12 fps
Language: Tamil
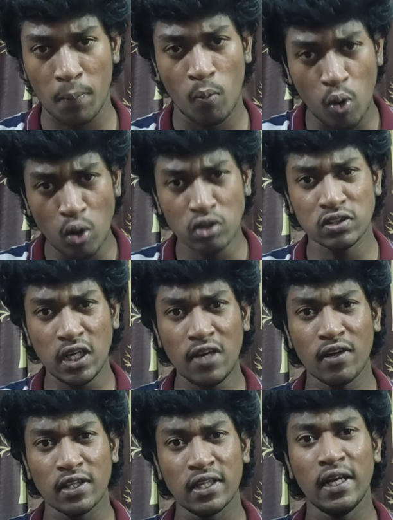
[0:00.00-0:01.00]
ஒரு ஆப்
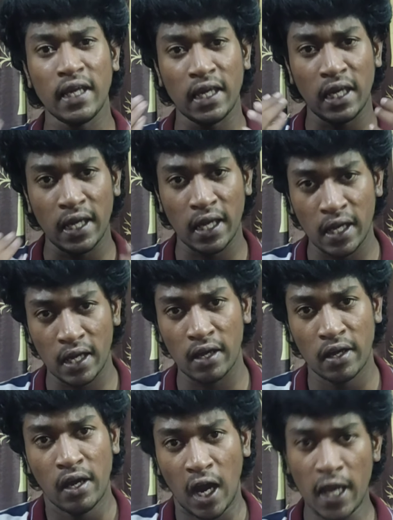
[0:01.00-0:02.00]
மோஸ்ட்லி வந்து இன்னைக்கு
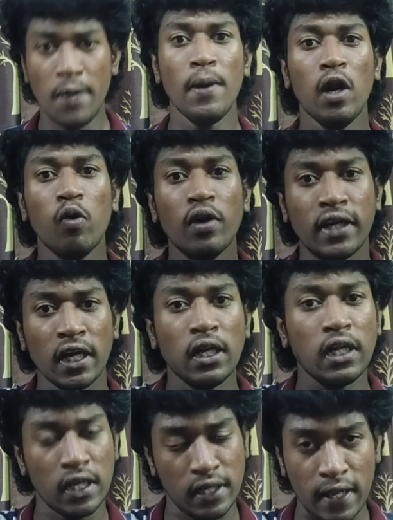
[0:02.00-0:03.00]
ஐபிஎல் ஒரு
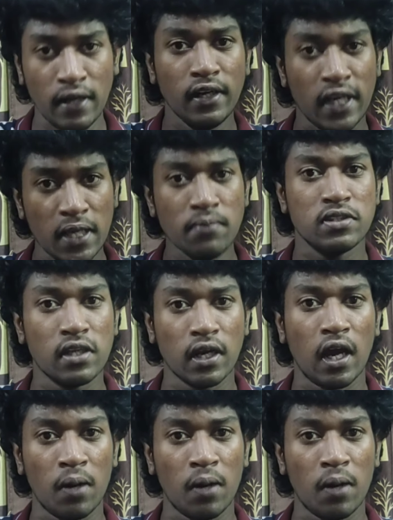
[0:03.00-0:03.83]
டென் டீம்ஸ்